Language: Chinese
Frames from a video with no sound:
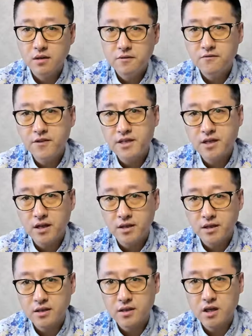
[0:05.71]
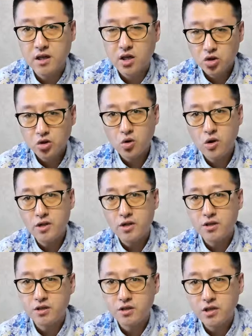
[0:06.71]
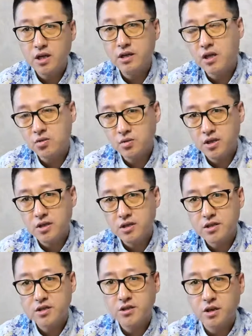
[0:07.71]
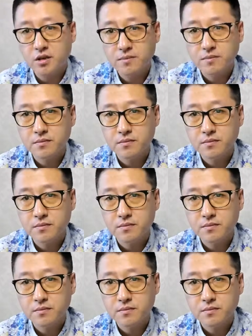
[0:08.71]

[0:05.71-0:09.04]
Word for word: 分享一个创业实战当中的一个技巧。